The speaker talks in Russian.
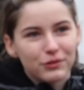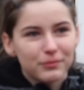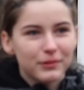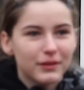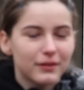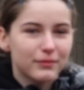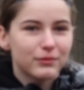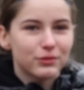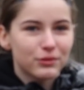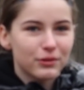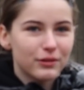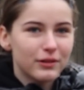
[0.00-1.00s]
Думаю,
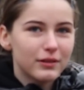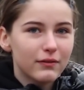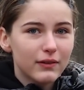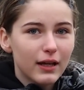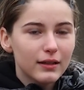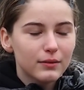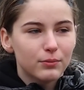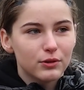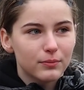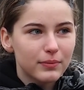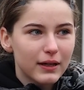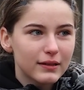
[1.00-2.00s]
что навряд ли
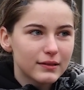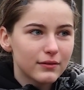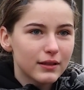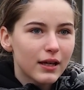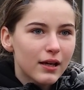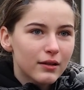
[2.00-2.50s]
будем праздновать,